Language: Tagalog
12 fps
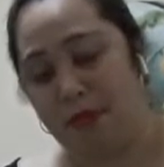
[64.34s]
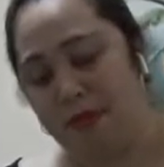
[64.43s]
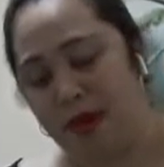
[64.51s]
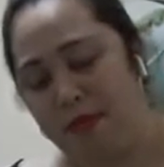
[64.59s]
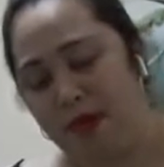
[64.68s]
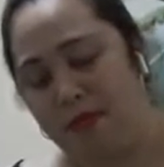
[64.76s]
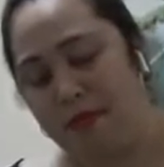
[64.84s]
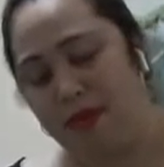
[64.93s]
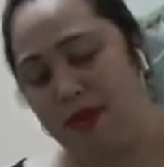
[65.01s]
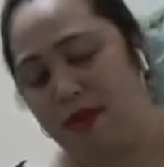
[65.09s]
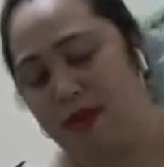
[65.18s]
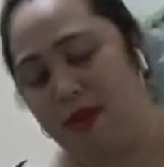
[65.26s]
rab, rab, rab,
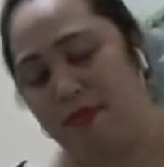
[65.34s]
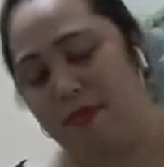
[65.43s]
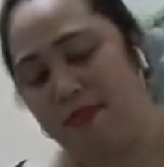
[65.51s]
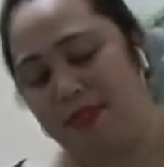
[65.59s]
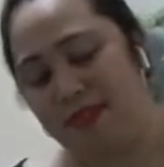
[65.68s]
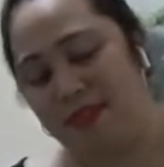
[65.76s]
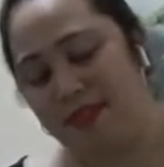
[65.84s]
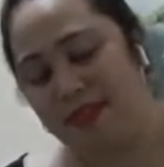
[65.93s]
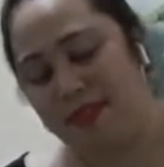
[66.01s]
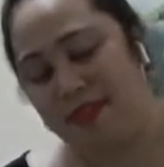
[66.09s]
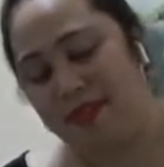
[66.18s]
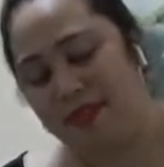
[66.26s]
rab.
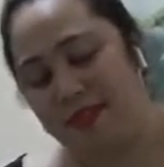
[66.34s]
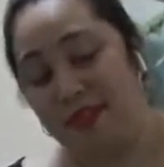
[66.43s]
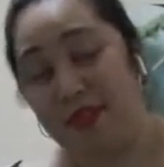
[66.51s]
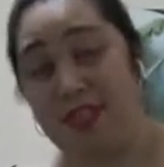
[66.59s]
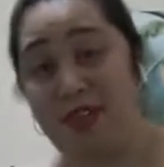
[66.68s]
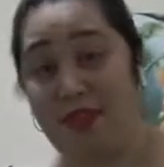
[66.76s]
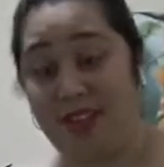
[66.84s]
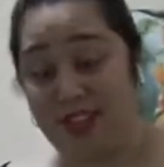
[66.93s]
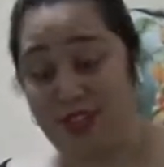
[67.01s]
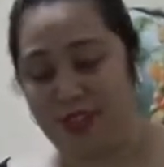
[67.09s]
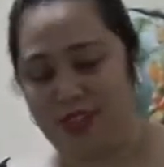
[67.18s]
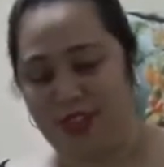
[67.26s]
Kasi wala
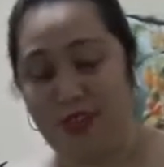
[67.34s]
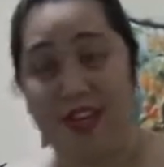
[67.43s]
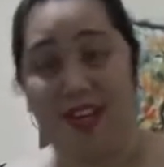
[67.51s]
si Joy dito,